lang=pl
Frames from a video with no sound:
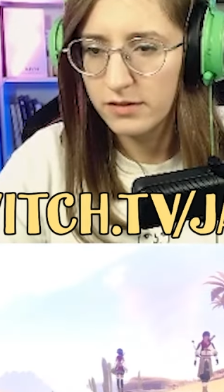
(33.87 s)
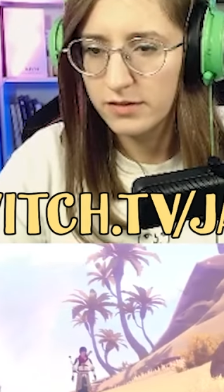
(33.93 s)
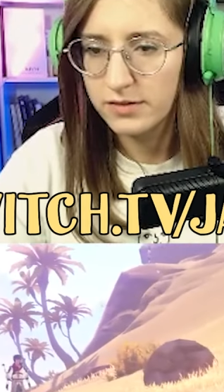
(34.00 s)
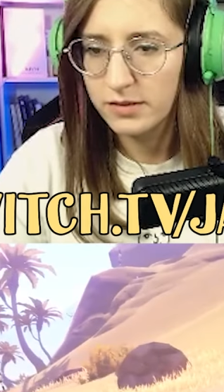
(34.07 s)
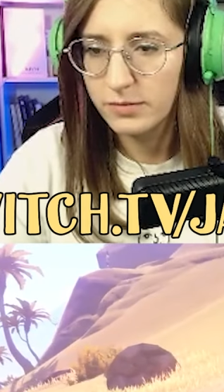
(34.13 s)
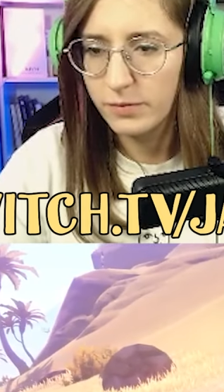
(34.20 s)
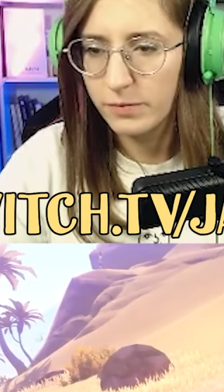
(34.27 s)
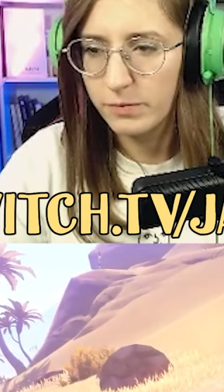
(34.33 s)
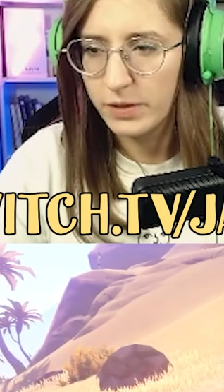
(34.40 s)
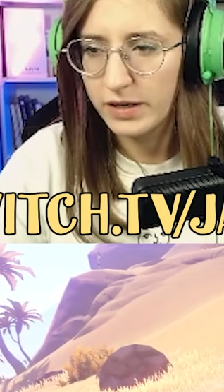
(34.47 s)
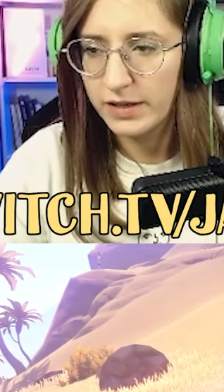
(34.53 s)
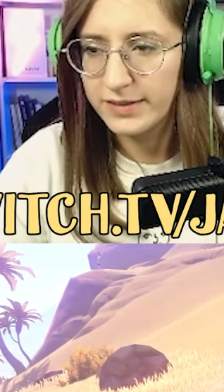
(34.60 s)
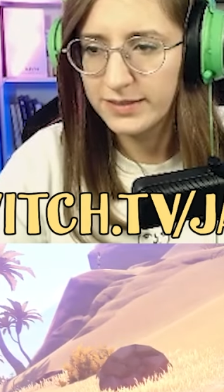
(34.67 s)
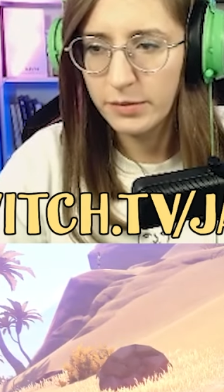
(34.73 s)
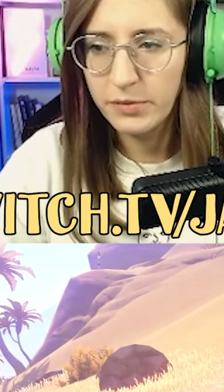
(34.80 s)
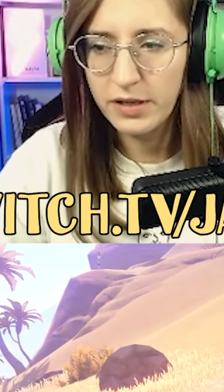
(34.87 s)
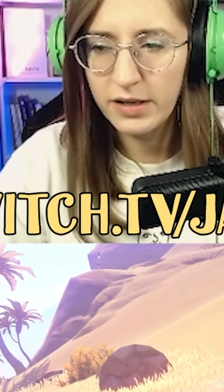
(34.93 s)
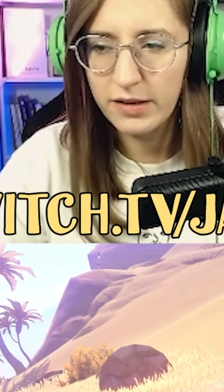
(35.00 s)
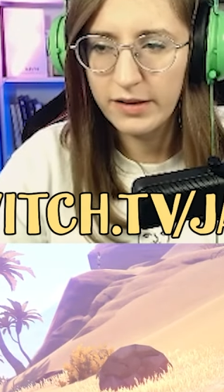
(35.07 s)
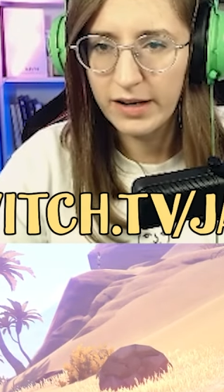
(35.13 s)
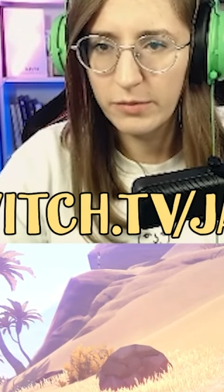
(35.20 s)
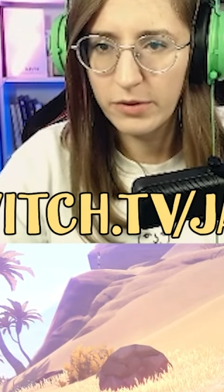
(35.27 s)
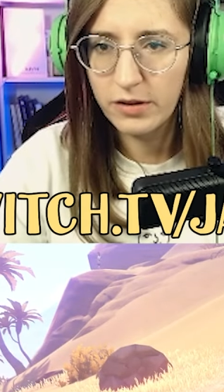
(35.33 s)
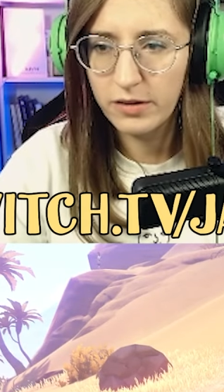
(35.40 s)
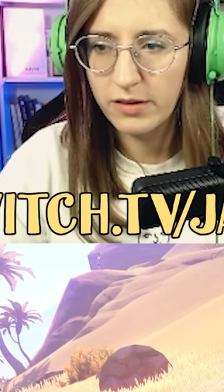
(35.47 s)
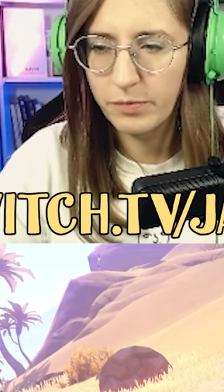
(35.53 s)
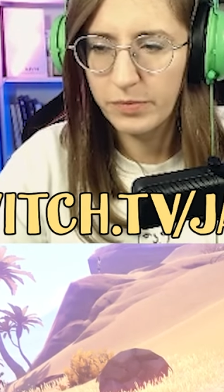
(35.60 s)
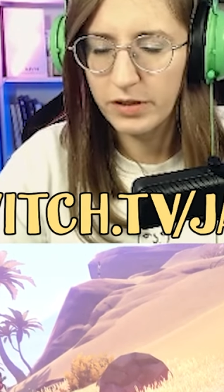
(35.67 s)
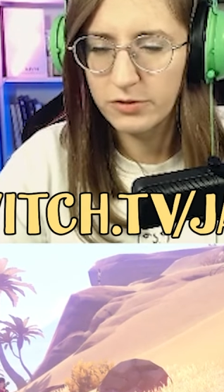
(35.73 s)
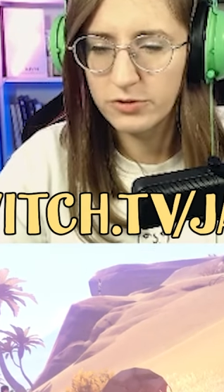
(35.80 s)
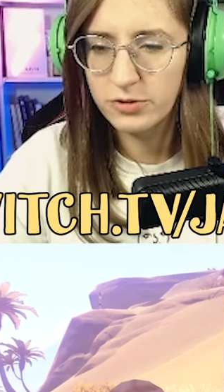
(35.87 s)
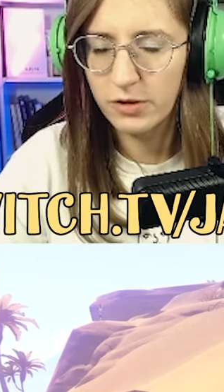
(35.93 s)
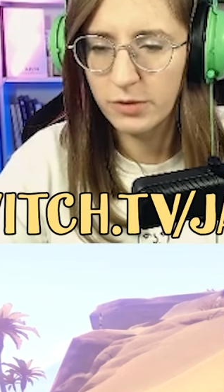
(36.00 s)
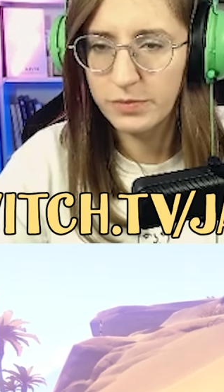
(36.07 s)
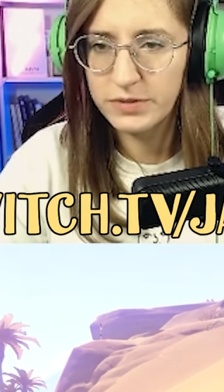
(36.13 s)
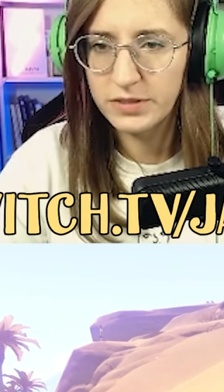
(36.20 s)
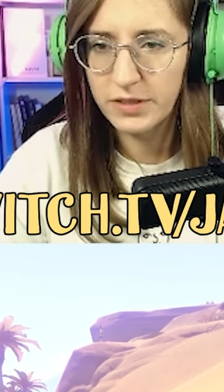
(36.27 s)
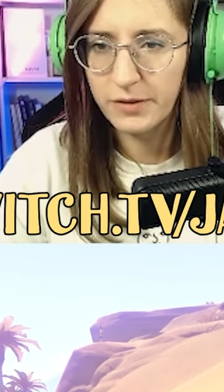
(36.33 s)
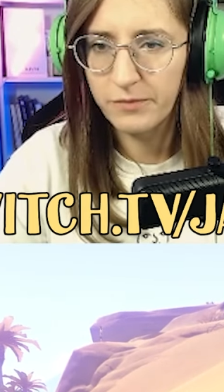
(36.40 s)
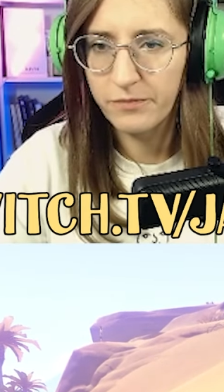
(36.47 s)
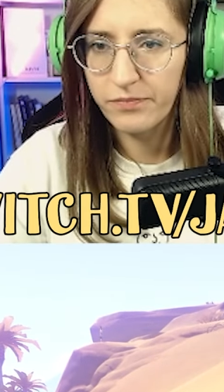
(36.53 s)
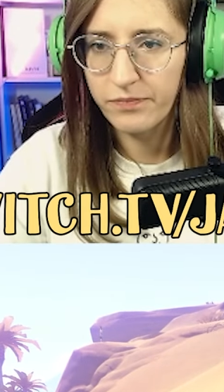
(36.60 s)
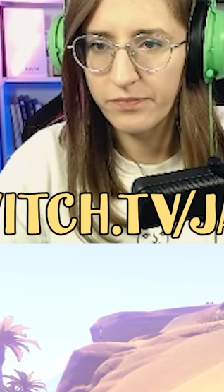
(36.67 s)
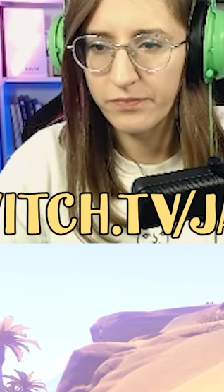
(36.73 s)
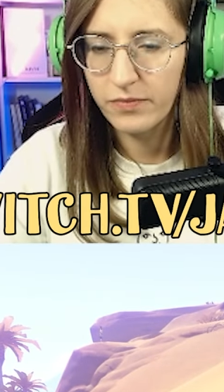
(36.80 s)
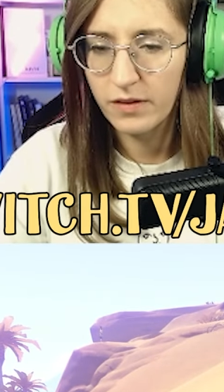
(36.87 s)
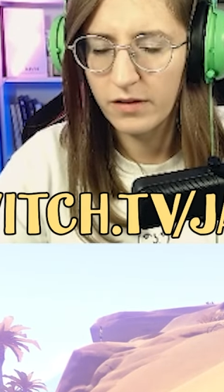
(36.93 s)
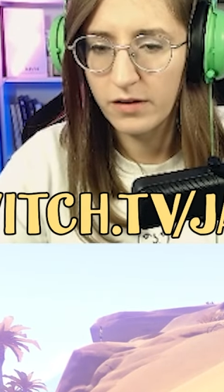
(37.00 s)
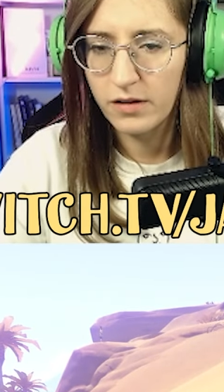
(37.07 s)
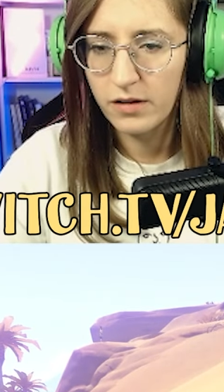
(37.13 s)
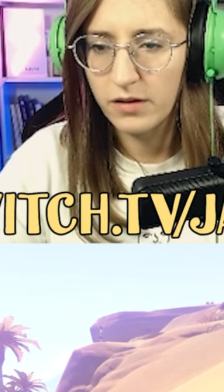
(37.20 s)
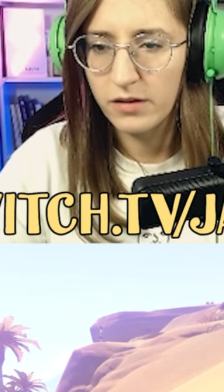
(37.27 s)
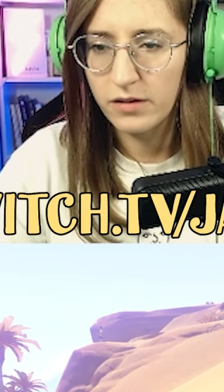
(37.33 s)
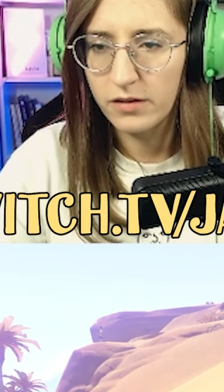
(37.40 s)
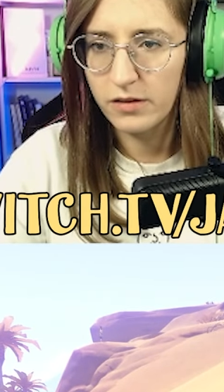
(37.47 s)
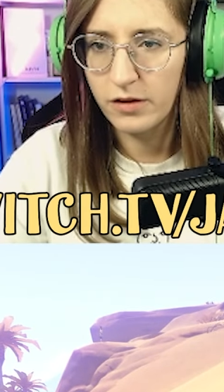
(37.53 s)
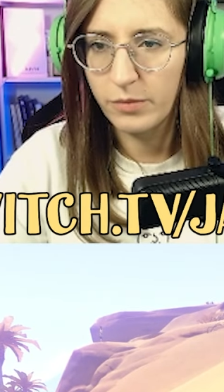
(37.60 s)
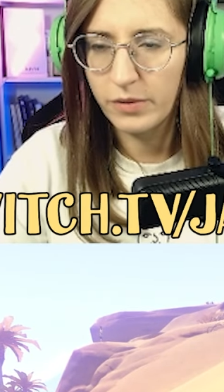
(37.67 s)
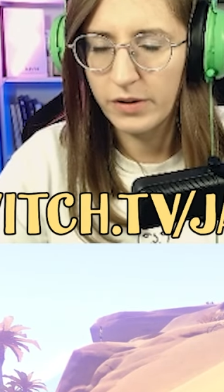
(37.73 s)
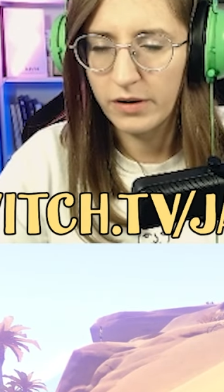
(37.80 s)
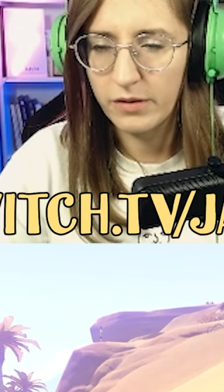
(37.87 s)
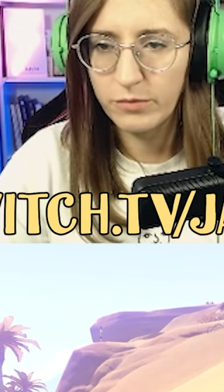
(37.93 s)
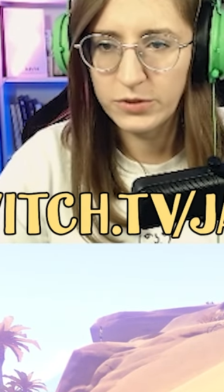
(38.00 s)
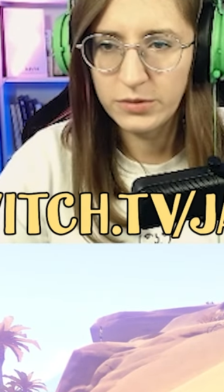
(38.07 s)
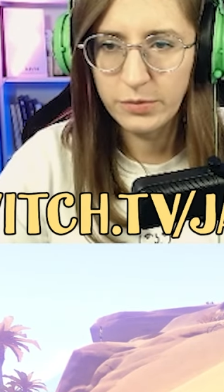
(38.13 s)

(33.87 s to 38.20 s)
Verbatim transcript: z tym mechanizmem i klikamy tę pierwszą opcję. Dobra, musimy